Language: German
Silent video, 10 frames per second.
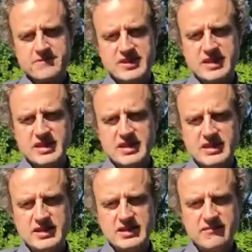die
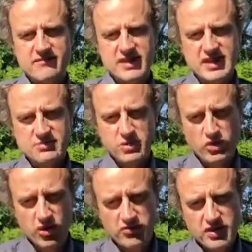wenn ich
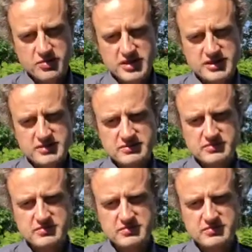Betroffener bin,